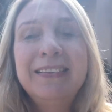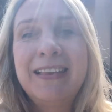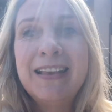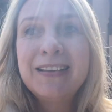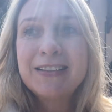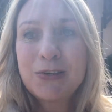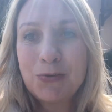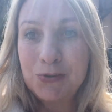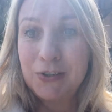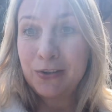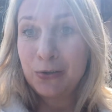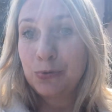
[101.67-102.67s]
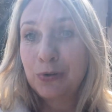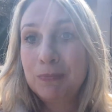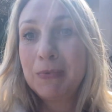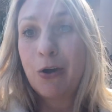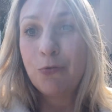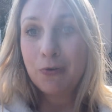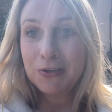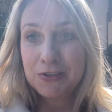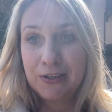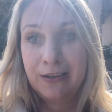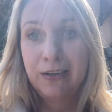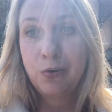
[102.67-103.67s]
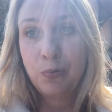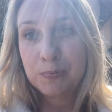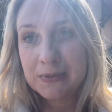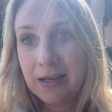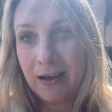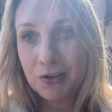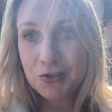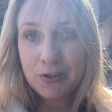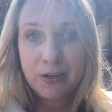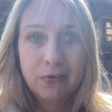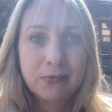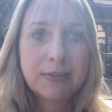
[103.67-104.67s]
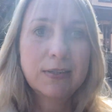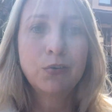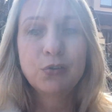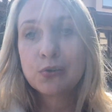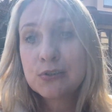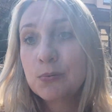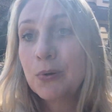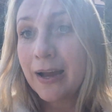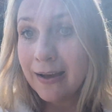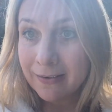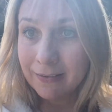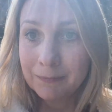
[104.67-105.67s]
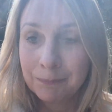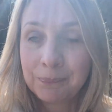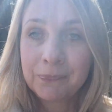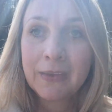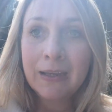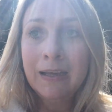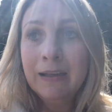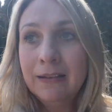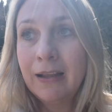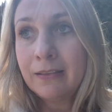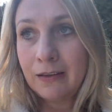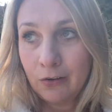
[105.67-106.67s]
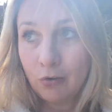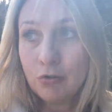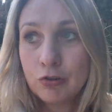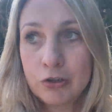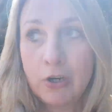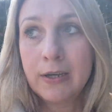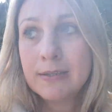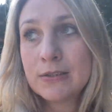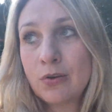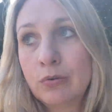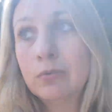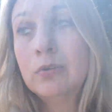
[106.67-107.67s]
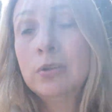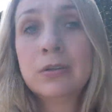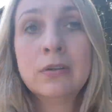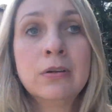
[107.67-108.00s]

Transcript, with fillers: ten sąsiad, który miał właśnie takiego psa szczekającego, dostał karę, dlatego że sąd